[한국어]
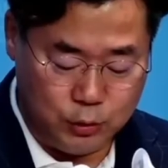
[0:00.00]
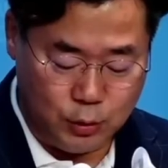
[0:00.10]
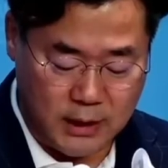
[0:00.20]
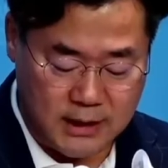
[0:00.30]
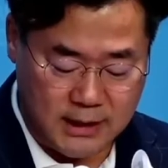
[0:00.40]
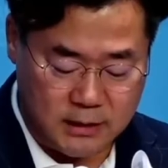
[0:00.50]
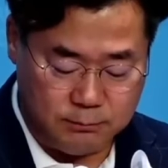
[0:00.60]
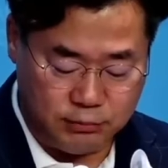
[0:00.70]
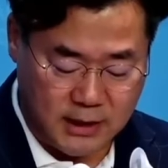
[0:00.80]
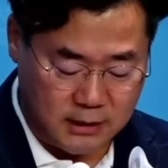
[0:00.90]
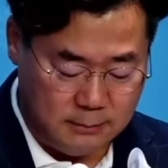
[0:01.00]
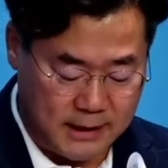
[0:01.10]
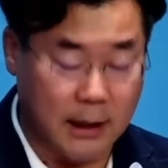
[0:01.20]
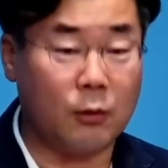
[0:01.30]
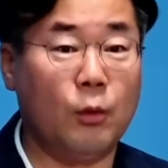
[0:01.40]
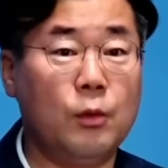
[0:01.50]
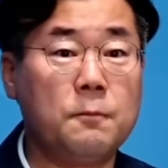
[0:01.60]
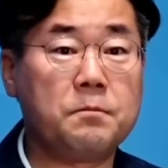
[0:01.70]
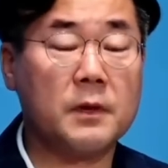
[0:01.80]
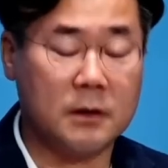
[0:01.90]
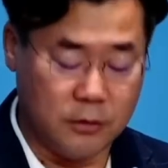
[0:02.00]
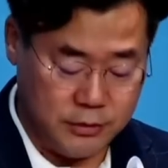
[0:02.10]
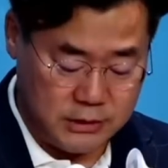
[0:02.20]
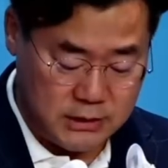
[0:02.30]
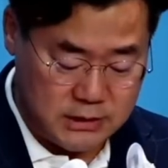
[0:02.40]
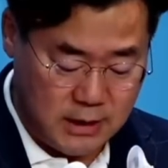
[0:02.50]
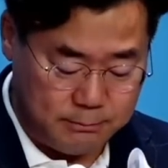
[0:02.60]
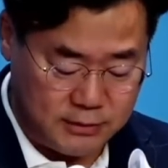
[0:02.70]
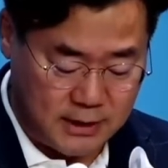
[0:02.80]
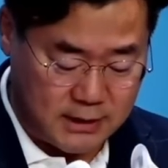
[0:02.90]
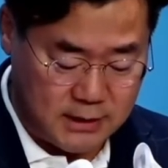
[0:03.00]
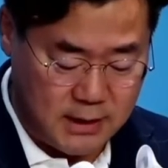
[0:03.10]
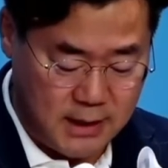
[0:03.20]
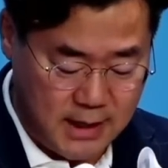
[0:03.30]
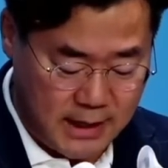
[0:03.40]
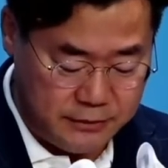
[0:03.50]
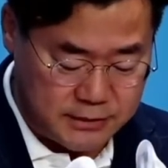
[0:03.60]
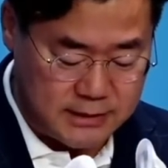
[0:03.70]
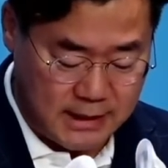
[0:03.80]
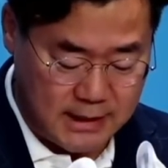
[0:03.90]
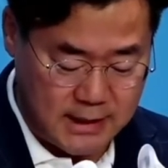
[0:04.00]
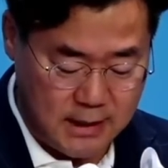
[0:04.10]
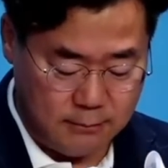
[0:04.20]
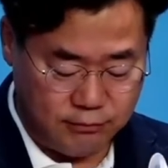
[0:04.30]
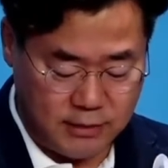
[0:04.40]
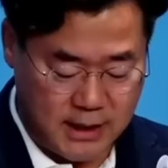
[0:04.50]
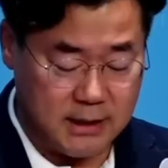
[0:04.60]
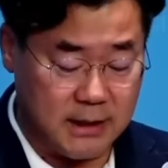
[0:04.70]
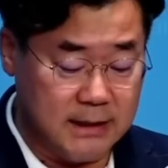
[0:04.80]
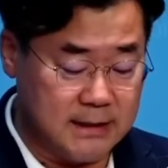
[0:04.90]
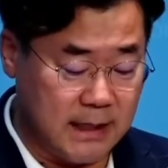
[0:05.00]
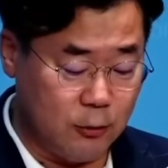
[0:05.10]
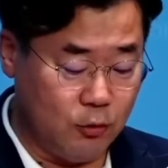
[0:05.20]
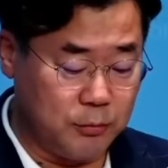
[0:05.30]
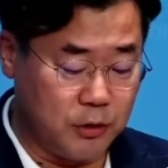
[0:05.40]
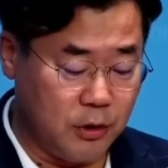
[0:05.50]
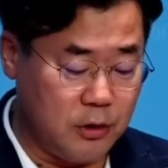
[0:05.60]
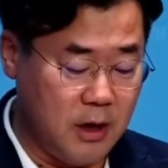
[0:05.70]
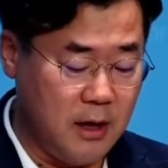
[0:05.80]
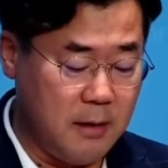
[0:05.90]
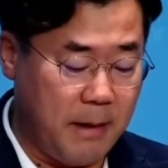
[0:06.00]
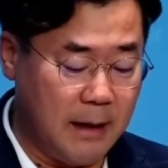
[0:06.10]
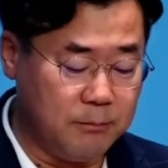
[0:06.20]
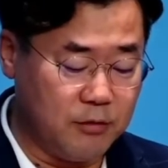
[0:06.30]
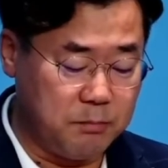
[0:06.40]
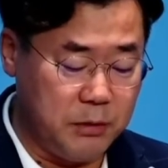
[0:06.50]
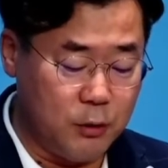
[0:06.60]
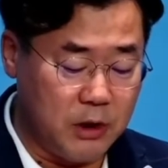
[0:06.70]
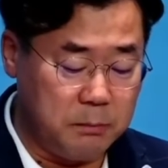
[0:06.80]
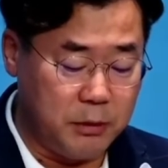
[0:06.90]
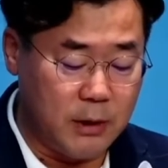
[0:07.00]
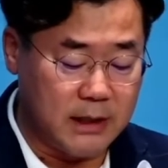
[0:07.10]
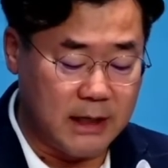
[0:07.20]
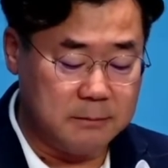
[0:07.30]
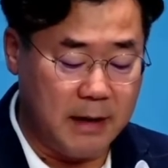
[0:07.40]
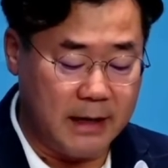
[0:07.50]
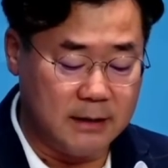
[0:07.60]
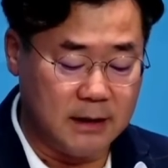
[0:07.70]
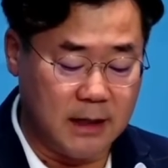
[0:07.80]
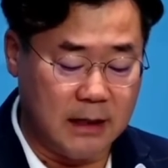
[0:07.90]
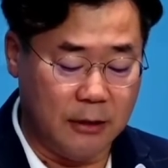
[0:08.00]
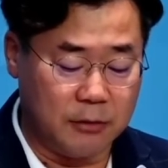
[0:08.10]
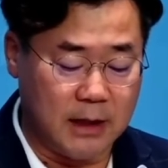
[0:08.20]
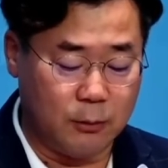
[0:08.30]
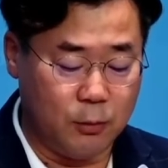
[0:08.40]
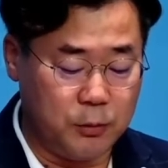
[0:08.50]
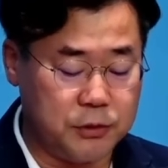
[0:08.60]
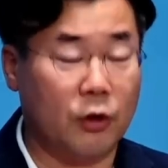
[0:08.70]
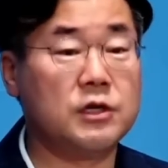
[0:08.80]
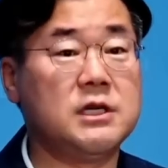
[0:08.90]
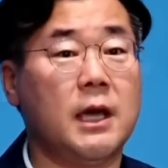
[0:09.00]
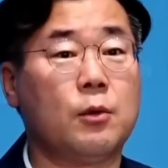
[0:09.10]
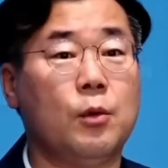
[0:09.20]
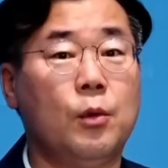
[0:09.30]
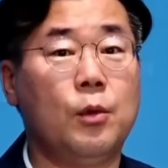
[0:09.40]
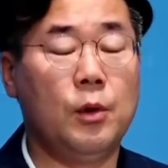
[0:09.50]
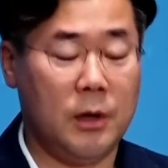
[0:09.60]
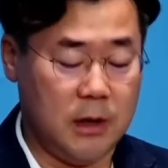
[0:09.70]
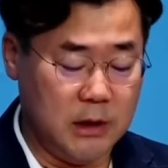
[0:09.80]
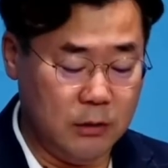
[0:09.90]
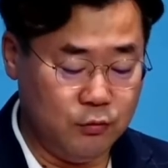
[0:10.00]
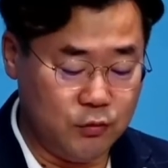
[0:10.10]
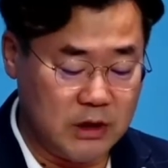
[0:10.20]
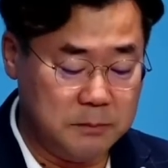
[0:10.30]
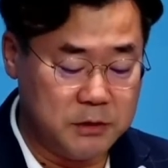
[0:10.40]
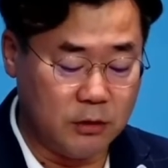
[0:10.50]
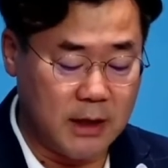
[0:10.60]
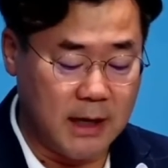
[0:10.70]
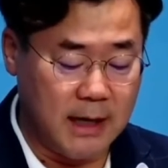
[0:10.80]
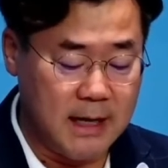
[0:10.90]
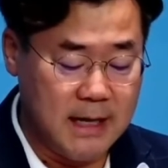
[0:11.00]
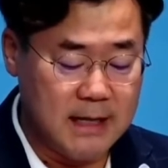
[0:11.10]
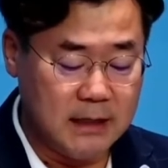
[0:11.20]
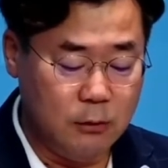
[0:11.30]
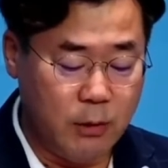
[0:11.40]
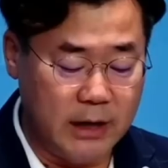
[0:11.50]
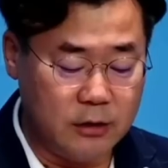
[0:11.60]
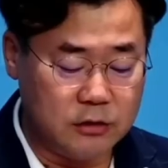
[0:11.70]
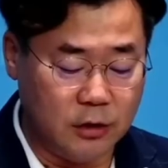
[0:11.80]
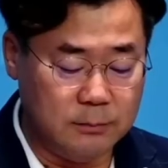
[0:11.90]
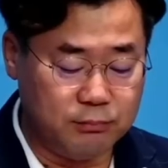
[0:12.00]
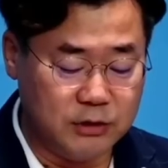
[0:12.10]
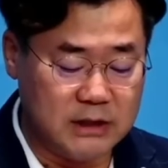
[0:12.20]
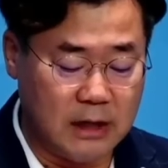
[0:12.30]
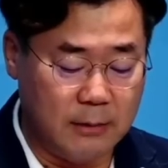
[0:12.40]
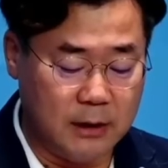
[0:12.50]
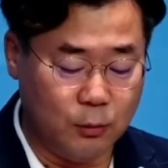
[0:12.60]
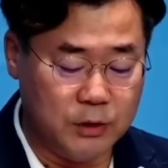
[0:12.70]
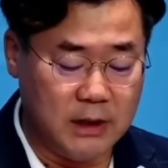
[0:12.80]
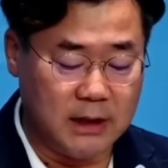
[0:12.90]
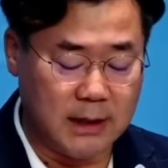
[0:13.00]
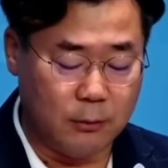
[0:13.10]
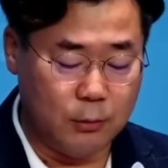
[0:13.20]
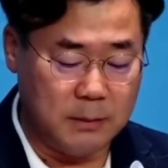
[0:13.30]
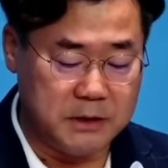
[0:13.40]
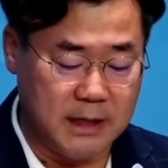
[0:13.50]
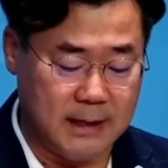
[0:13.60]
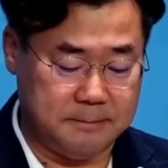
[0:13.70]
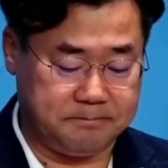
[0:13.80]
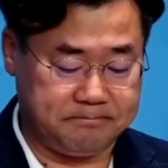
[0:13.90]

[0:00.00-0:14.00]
요청해달라는 부탁을 받았고 그런 취지의 부탁을 하였으나 북한 인사들로부터 방북 비용이 필요하다는 말을 듣게 되었다고 적시했고 이후 김성태가 이화영 전 부지사와 논의했다고 합니다.